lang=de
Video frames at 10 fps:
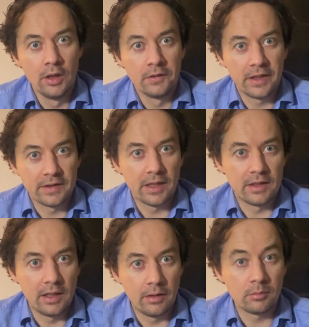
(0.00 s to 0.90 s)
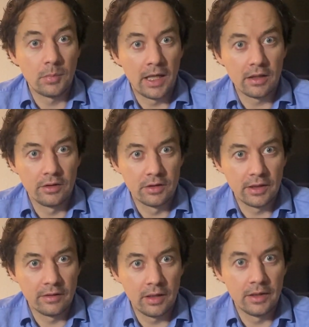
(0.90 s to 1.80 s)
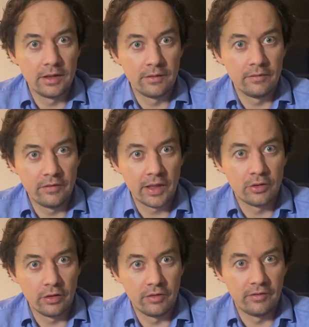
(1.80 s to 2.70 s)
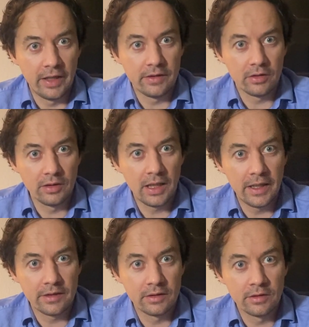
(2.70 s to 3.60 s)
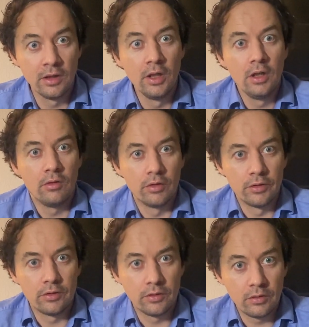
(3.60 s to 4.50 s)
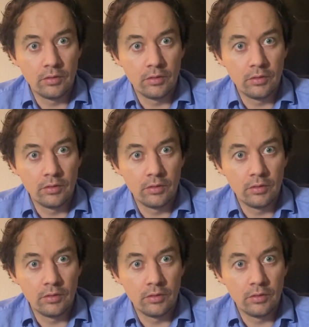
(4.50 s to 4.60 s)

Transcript: Das hat der Makler dann an den Verkäufer weitergeleitet und